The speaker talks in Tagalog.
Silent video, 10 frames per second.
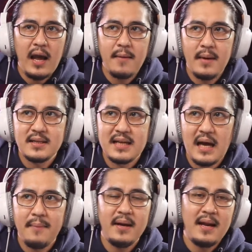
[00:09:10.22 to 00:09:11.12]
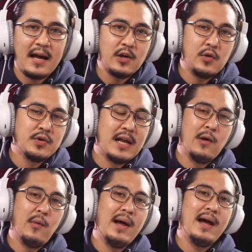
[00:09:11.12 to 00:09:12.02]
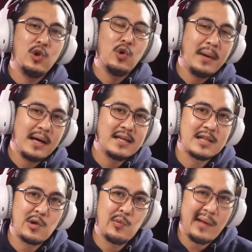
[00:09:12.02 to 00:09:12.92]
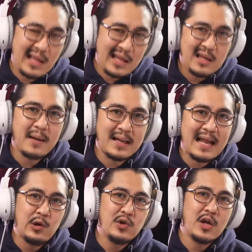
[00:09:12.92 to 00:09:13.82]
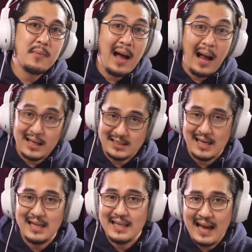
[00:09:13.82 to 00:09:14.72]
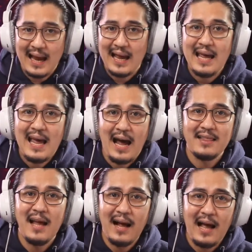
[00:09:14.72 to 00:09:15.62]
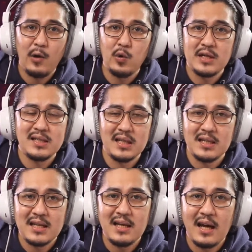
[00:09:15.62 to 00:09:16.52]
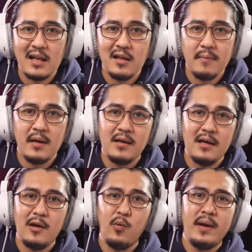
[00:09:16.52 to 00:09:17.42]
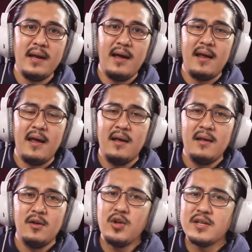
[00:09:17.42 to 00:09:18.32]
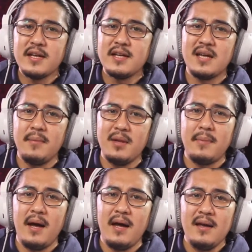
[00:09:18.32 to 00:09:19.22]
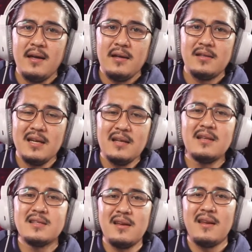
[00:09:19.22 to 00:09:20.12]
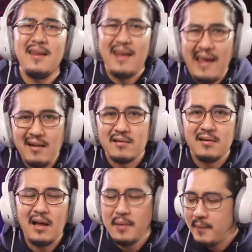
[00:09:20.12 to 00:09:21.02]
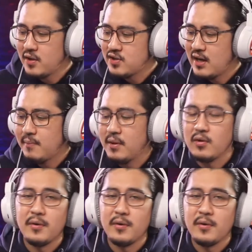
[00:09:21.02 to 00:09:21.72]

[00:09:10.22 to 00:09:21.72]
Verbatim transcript: ay magsama, na kayong dalawa ay lumagay sa tahimik, lalo na yung mga kasal na at nangako sa isa't isa na hindi mag-iiwanan. Yun yung sinasabi, di ba? in sickness and in health. Tama ba yung sinabi ko?